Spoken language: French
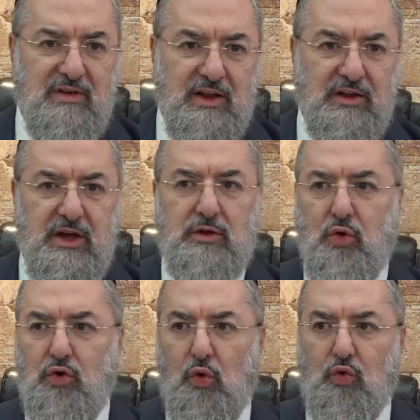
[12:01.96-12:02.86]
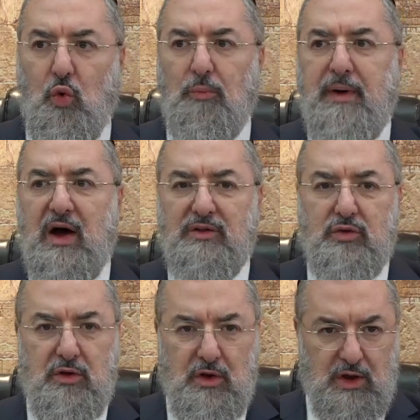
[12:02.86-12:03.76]
validé, donc on compare
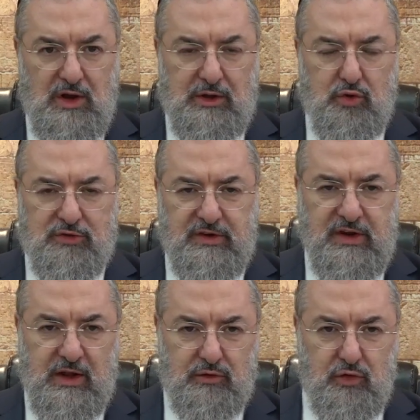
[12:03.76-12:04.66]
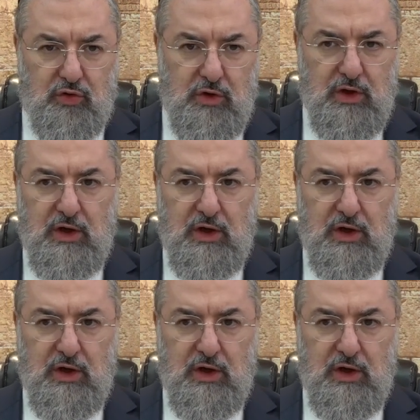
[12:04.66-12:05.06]
les deux signatures